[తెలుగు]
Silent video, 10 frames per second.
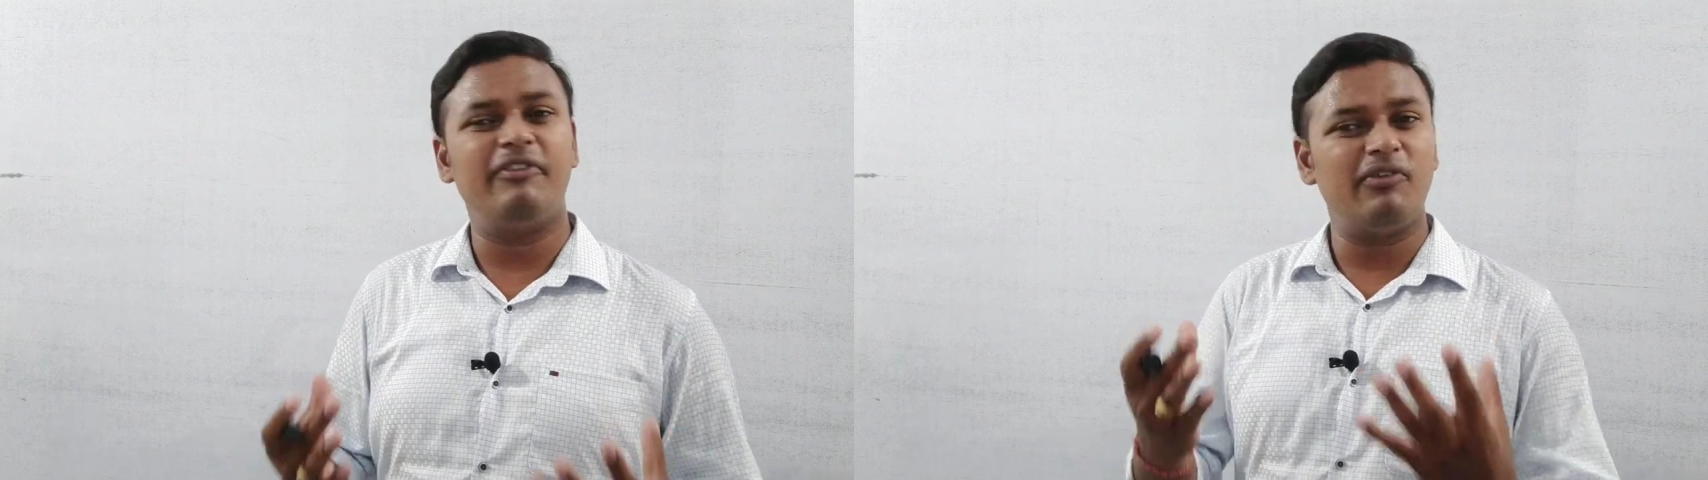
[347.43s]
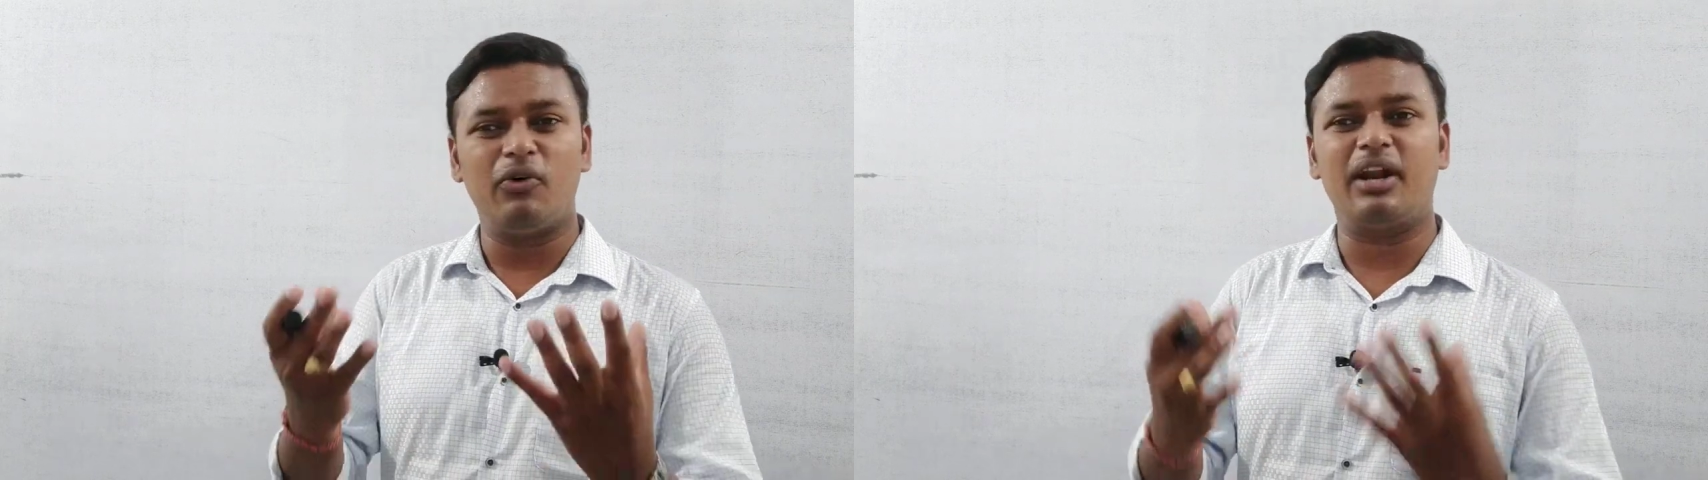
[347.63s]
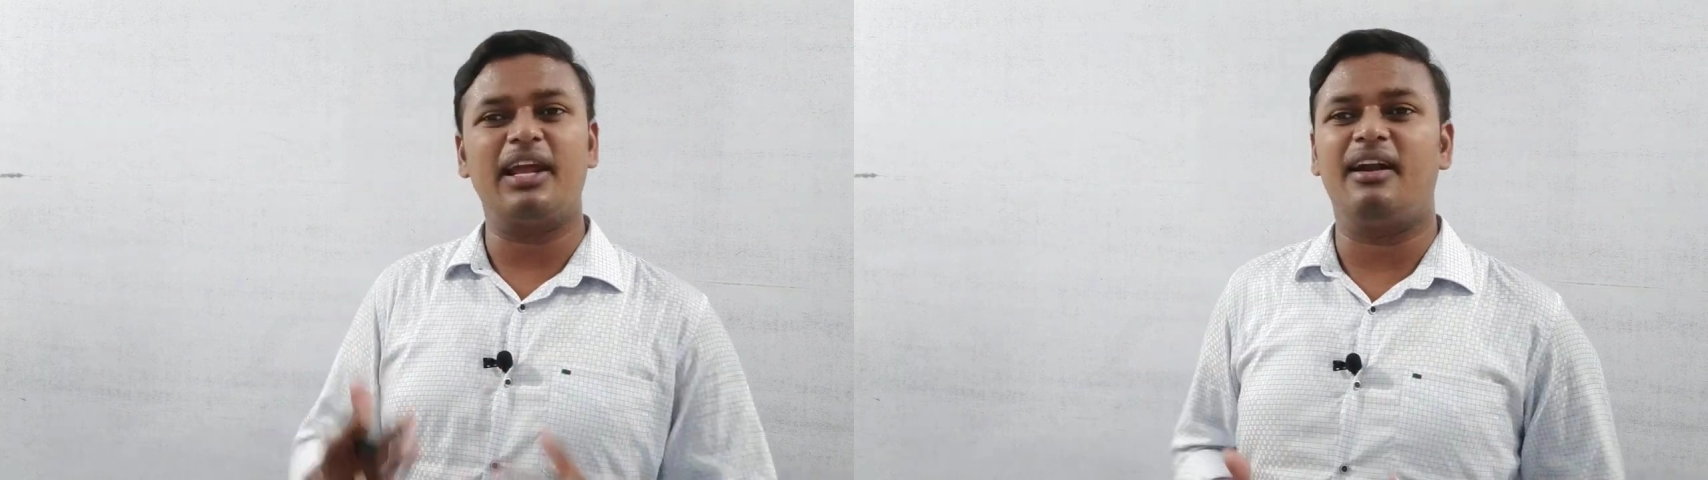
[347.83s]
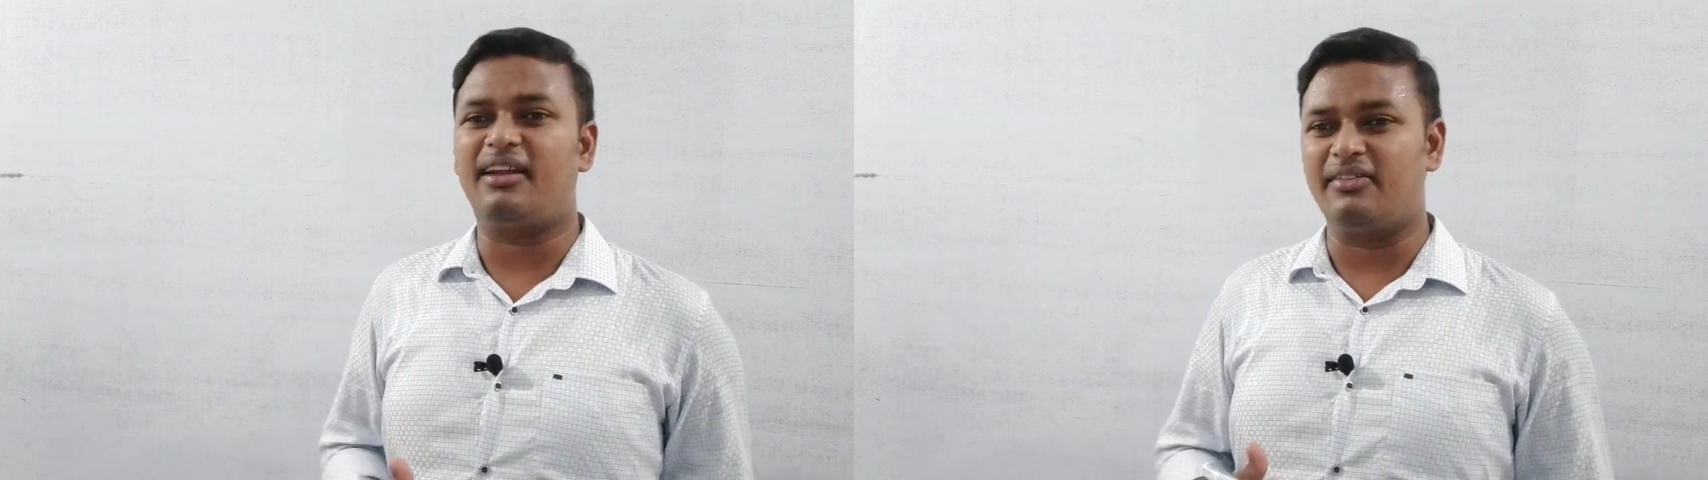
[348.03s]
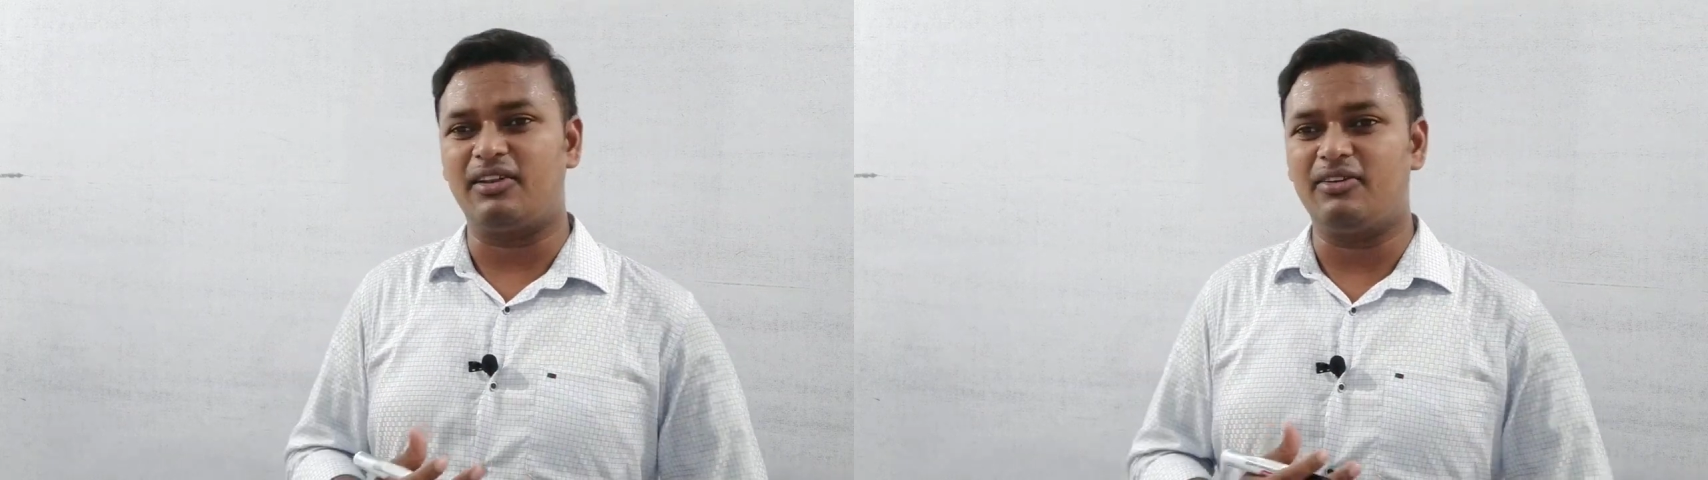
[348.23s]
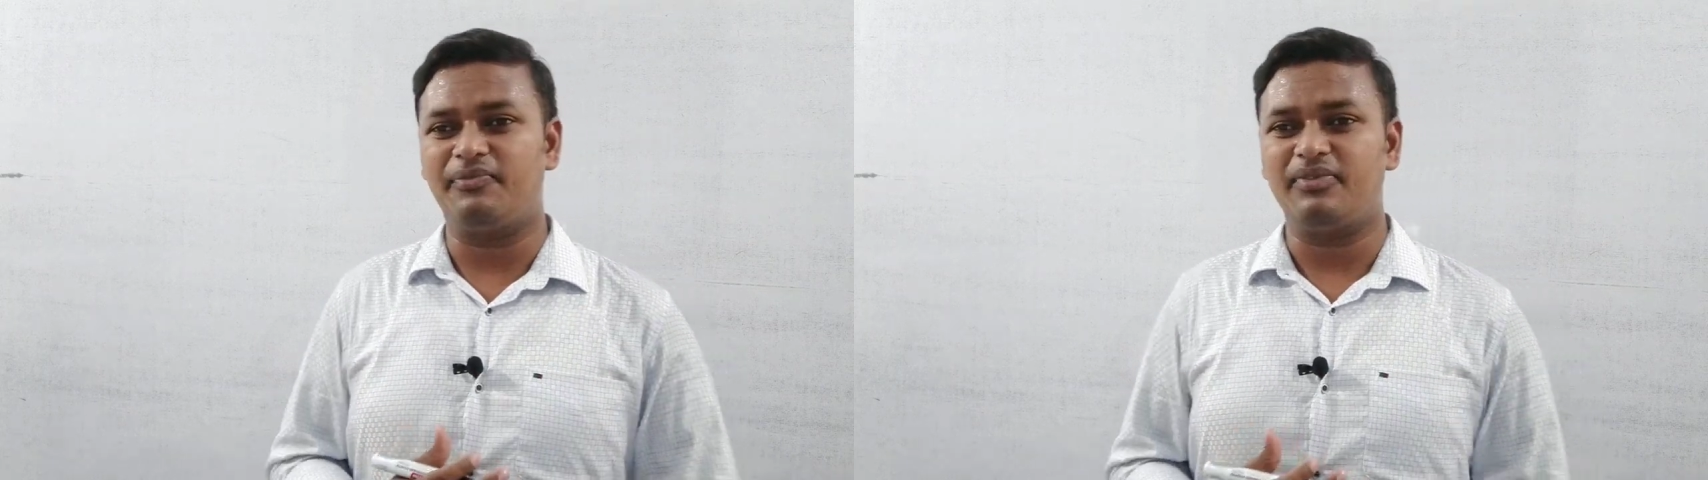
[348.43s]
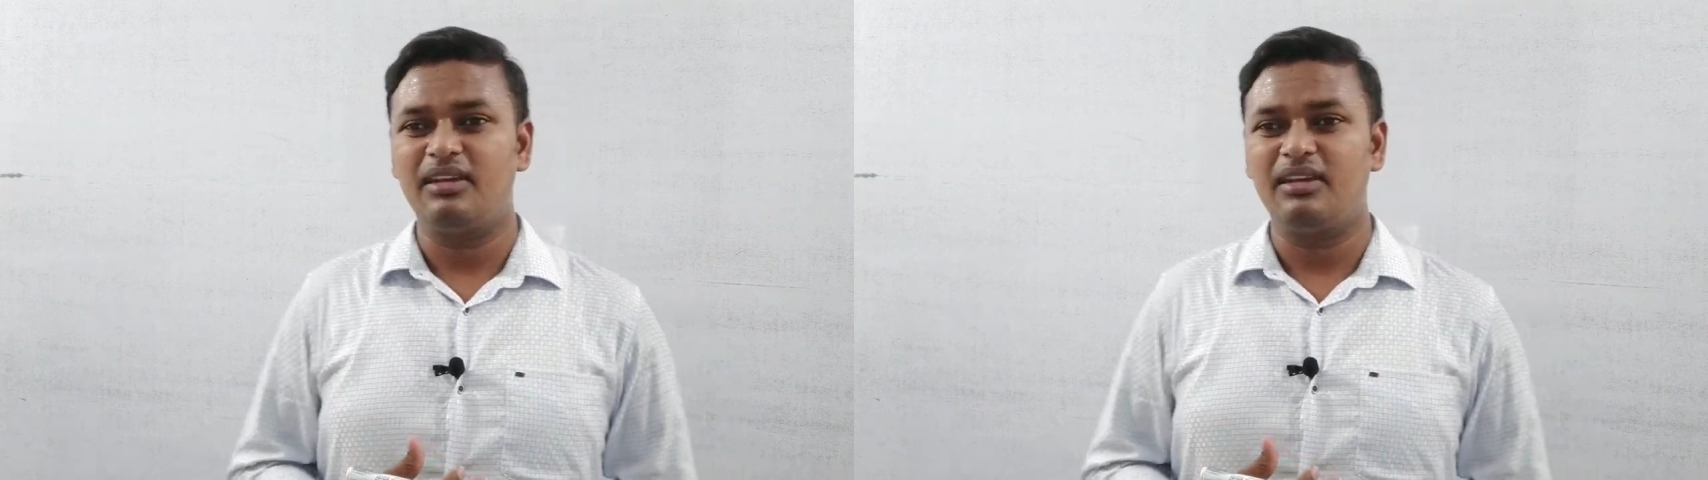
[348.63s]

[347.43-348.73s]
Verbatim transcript: ఏవేవో ఉన్నాయంట అందులో